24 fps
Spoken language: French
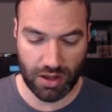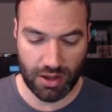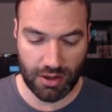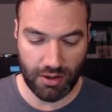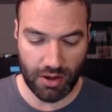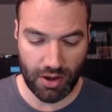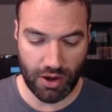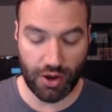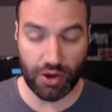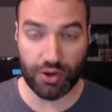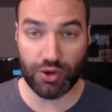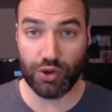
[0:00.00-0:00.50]

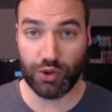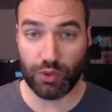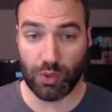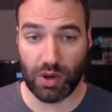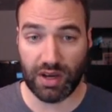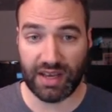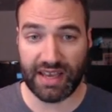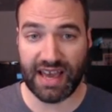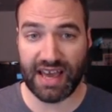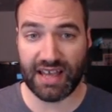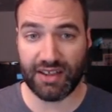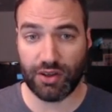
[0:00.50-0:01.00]
1, 2, 3,
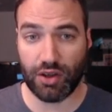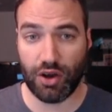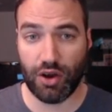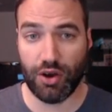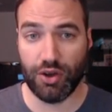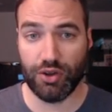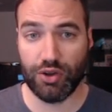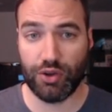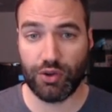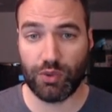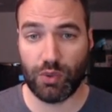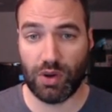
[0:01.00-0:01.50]
4, 1,
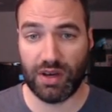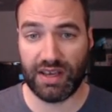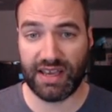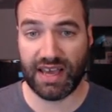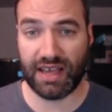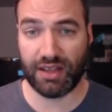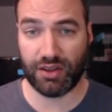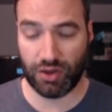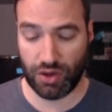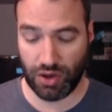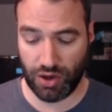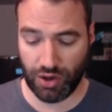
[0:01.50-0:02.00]
2, 3,
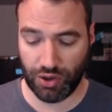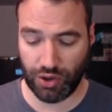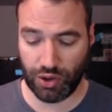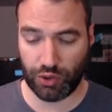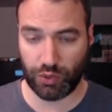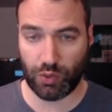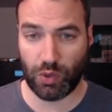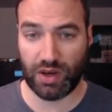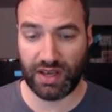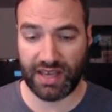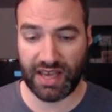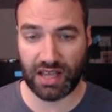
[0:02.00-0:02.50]
4, 1, 2,
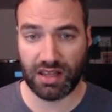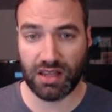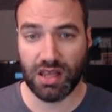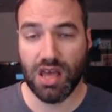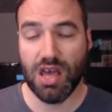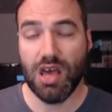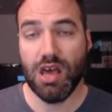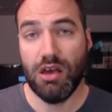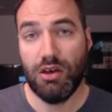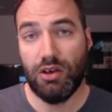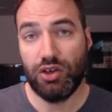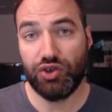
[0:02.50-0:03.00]
3, 4.
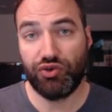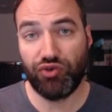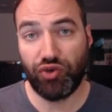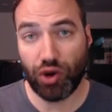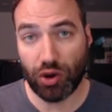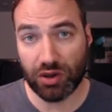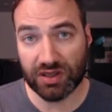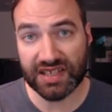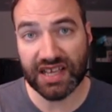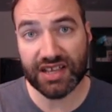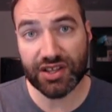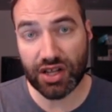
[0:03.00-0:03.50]
Je vous
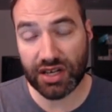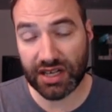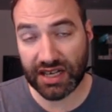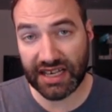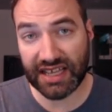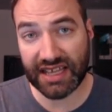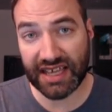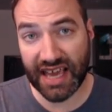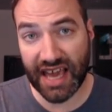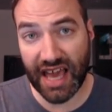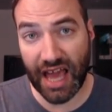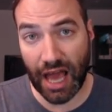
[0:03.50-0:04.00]
conseille de le
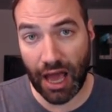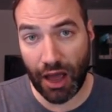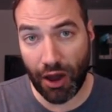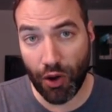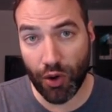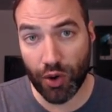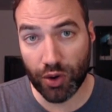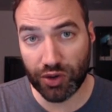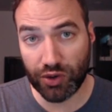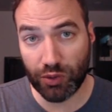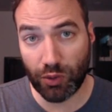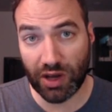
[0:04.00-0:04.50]
cliquer à
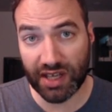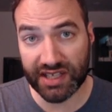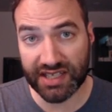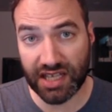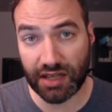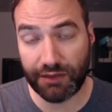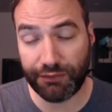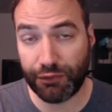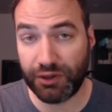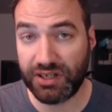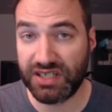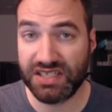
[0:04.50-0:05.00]
un doigt cette
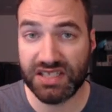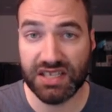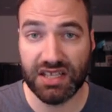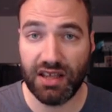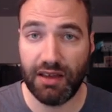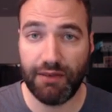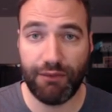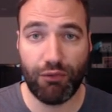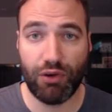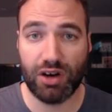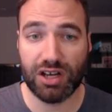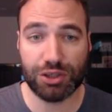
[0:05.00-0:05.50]
fois-ci. Des
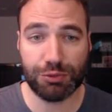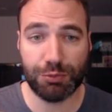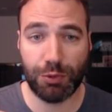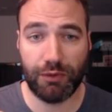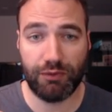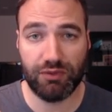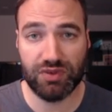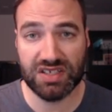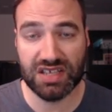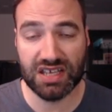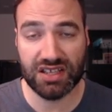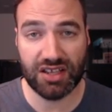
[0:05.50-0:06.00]
fois, je peux
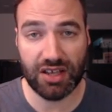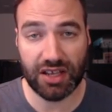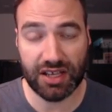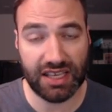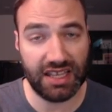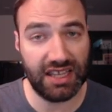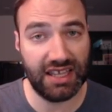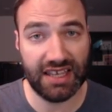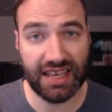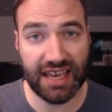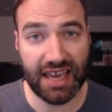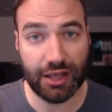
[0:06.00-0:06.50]
vous dire de
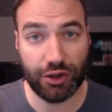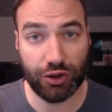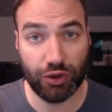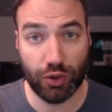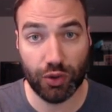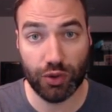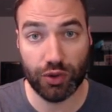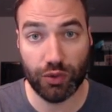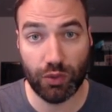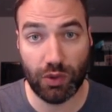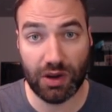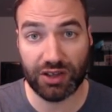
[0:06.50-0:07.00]
cliquer à
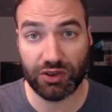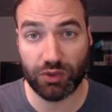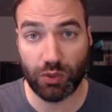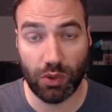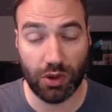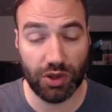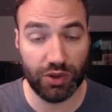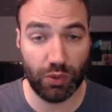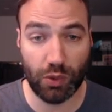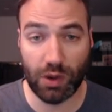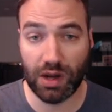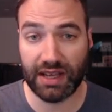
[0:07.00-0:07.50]
deux doigts,
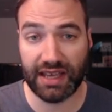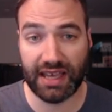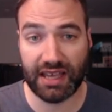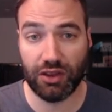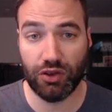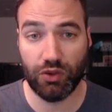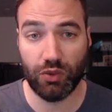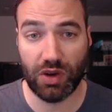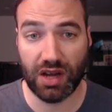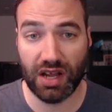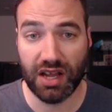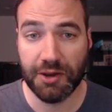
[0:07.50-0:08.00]
trois doigts, quatre
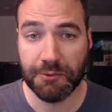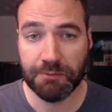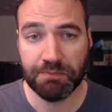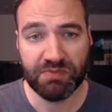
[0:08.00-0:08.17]
doigts.